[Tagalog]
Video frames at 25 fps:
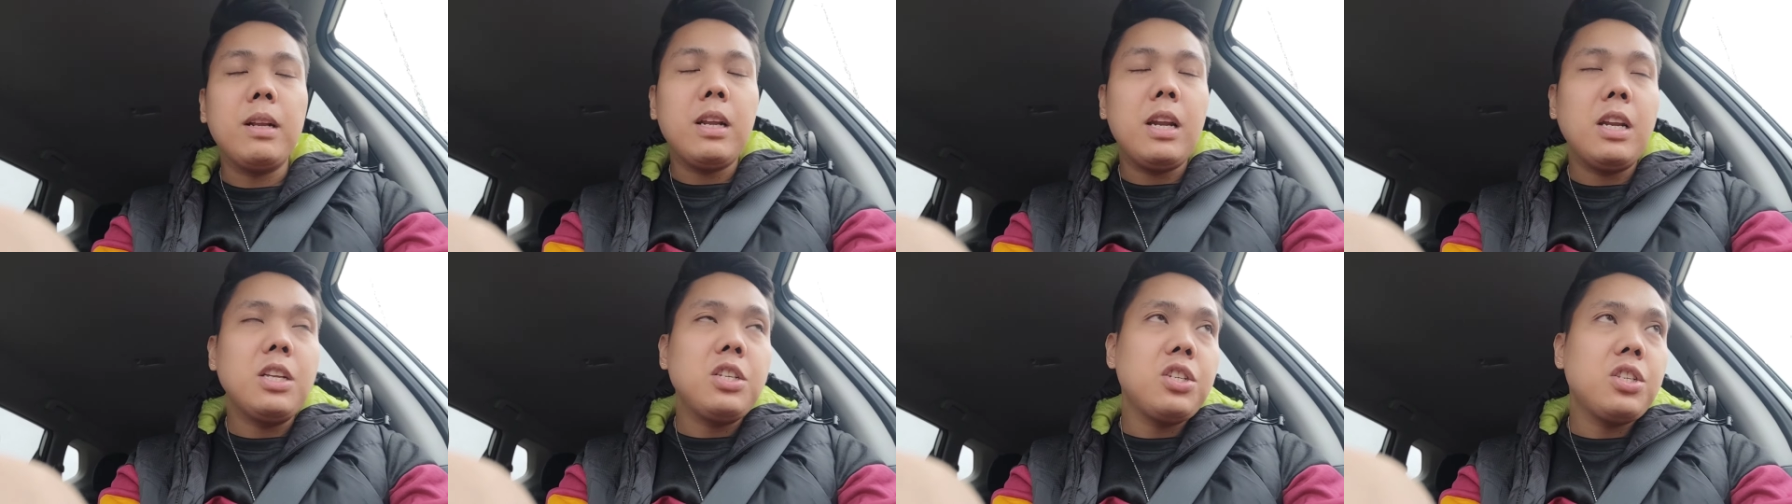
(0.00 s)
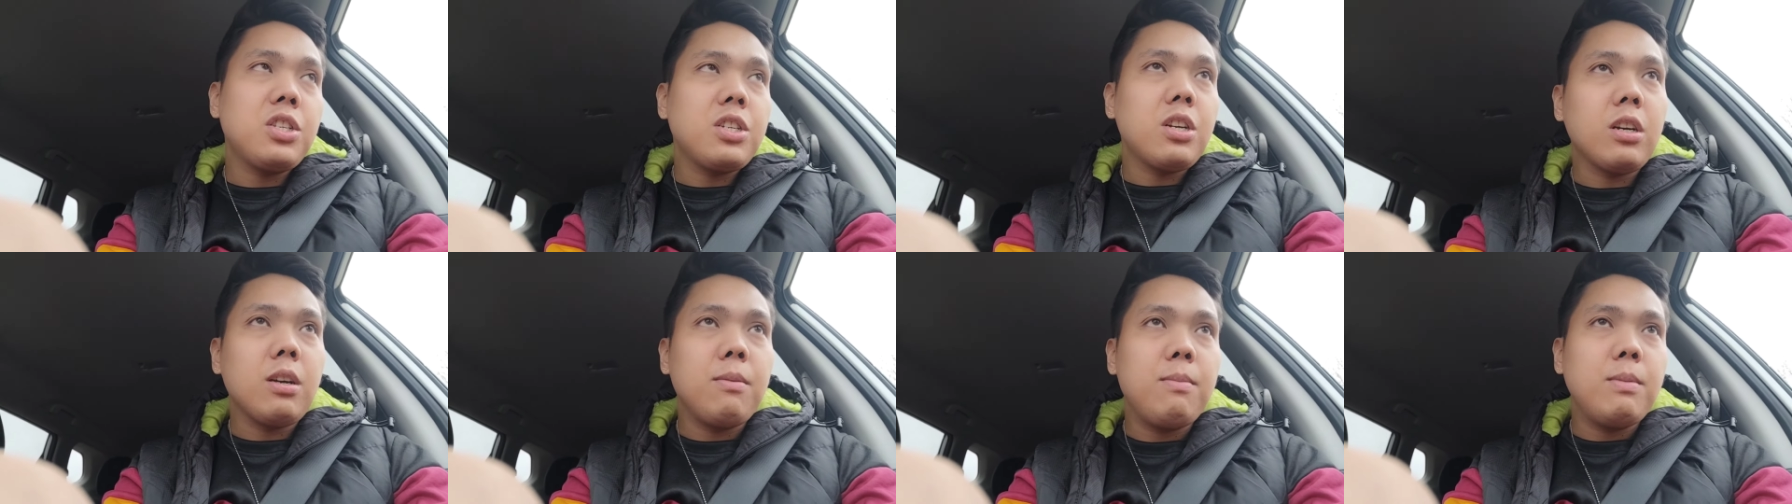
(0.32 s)

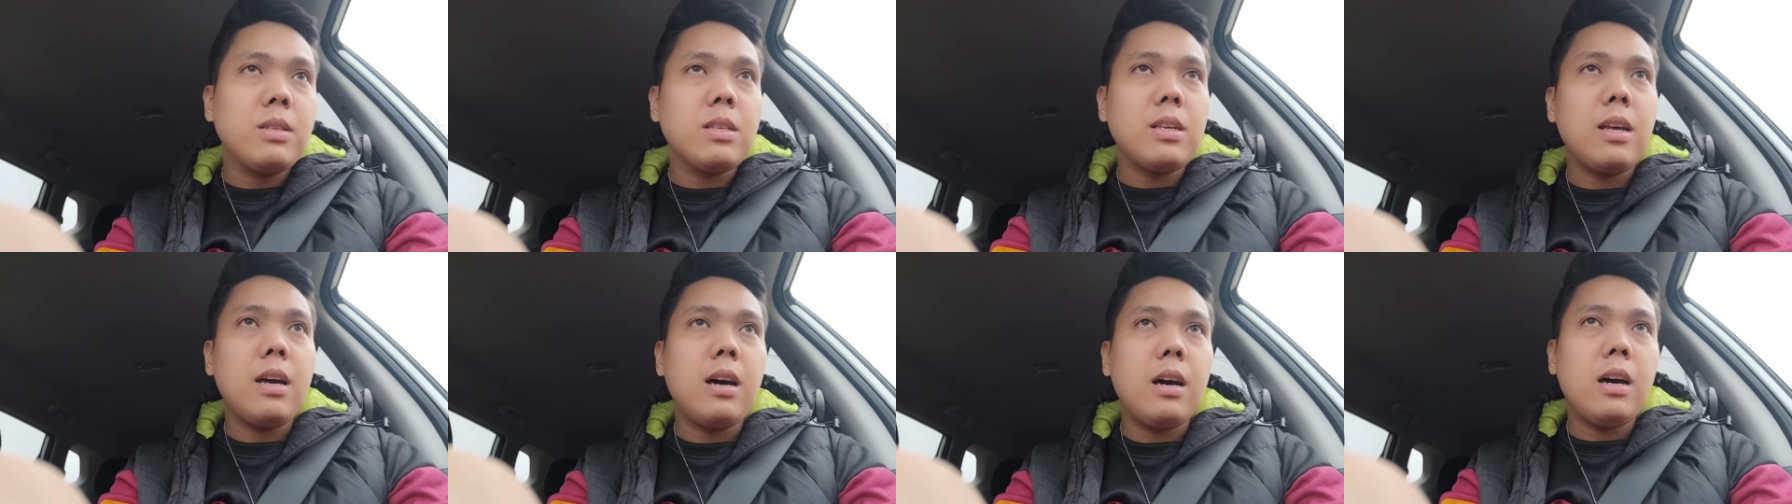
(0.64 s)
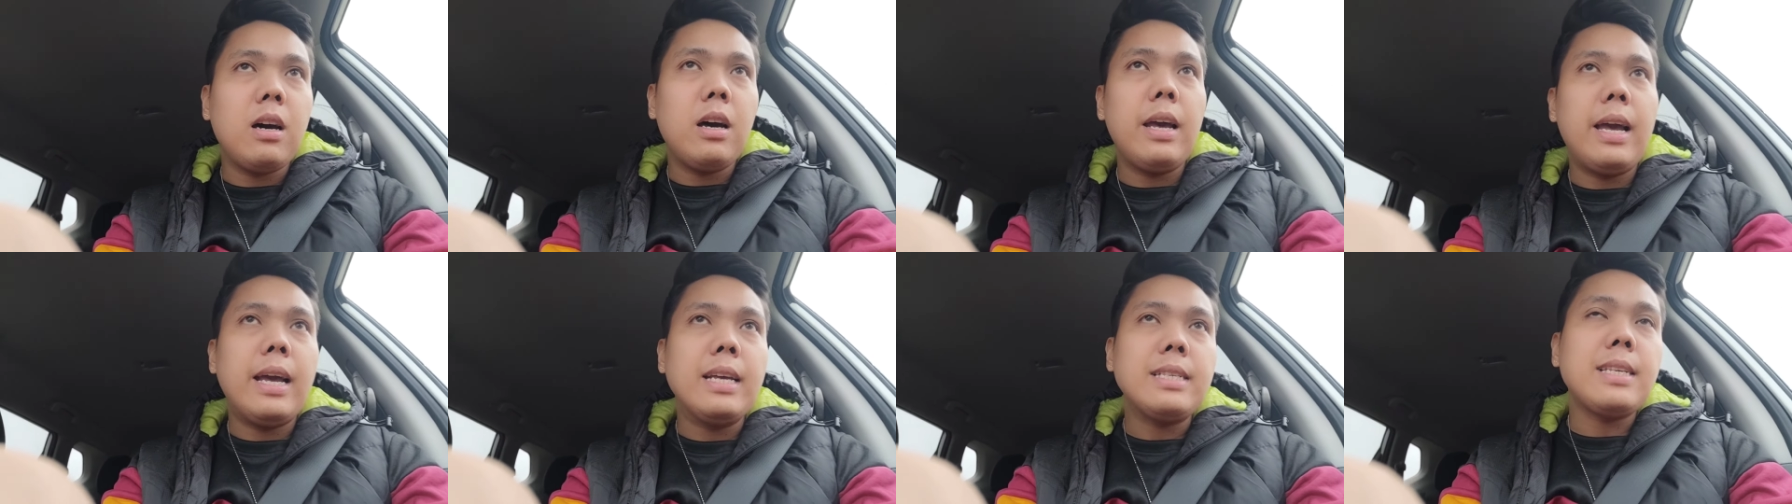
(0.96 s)
nag-register kami
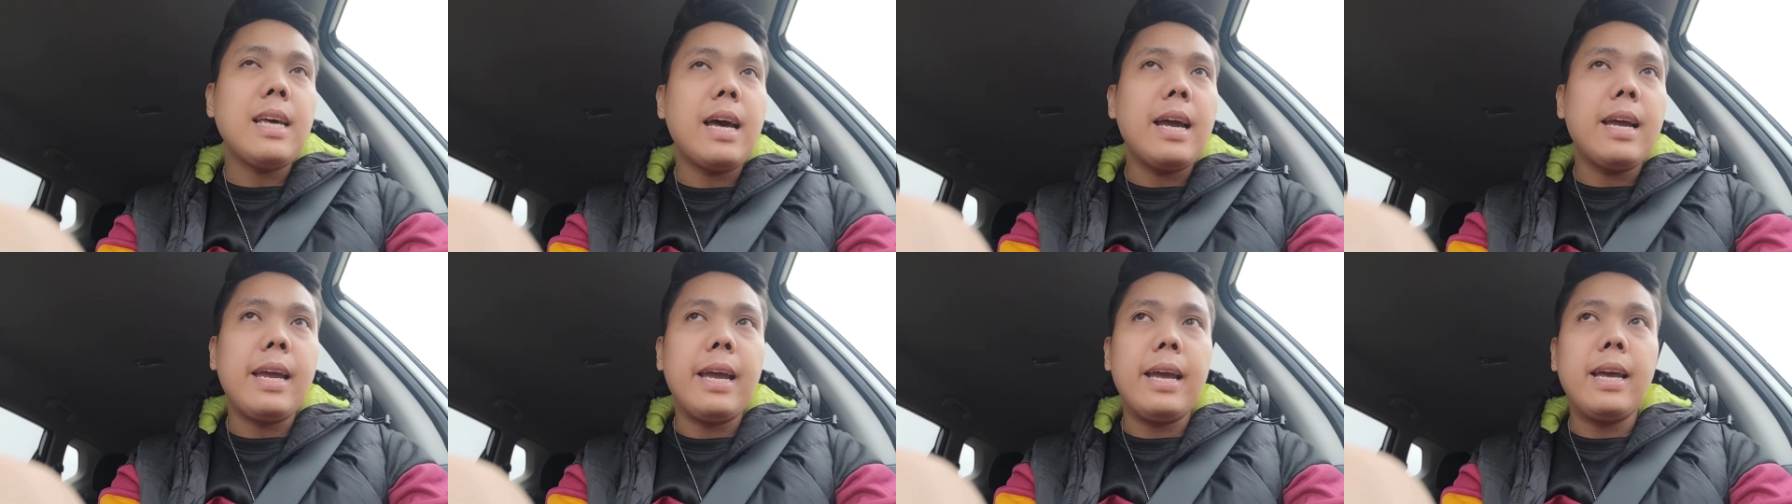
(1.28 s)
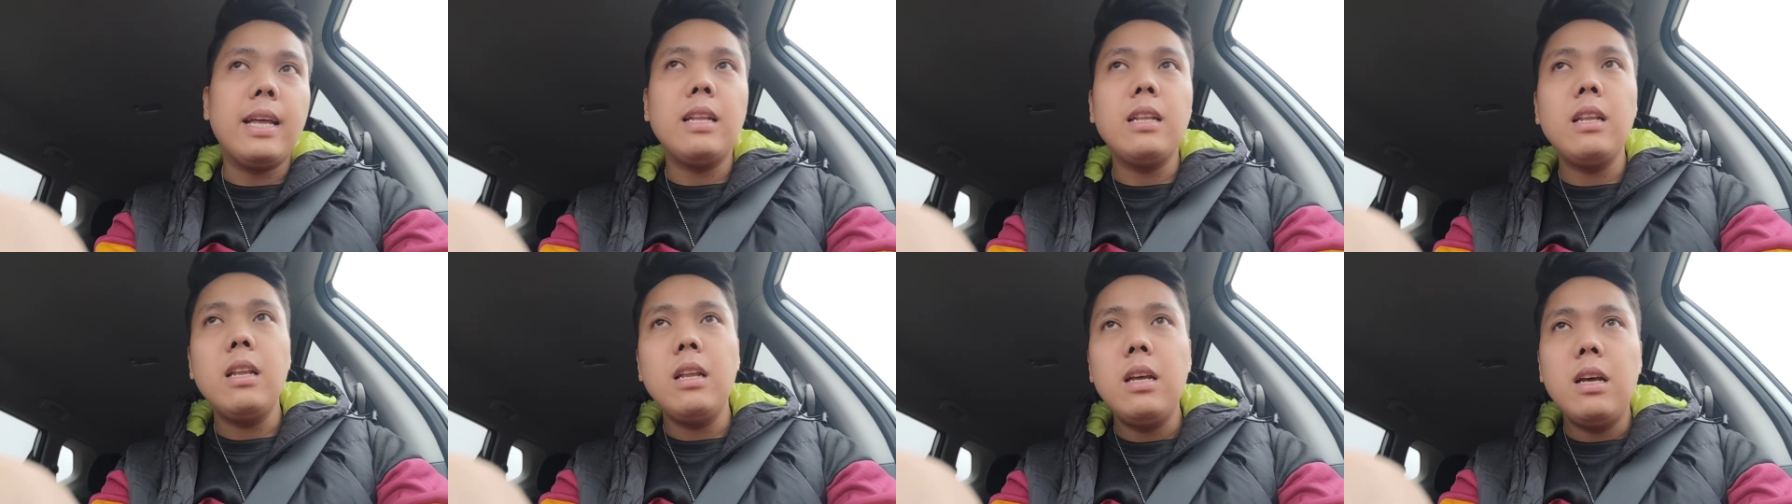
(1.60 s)
sa
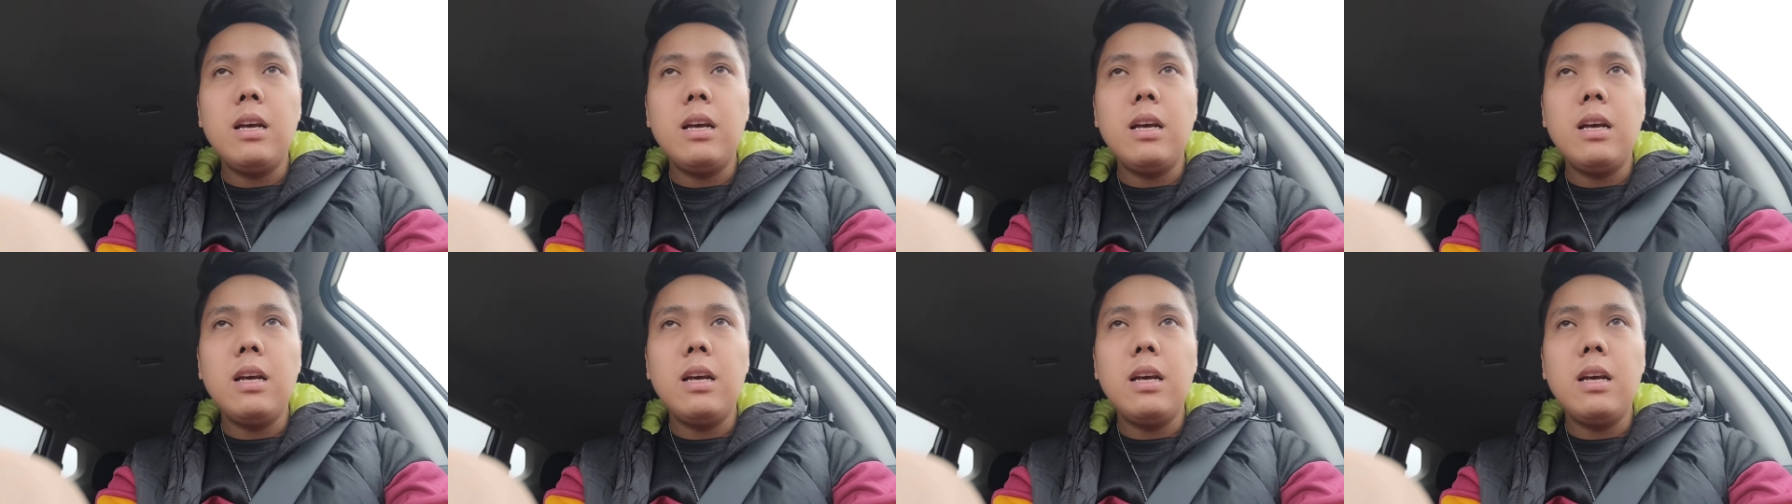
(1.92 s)
SIN.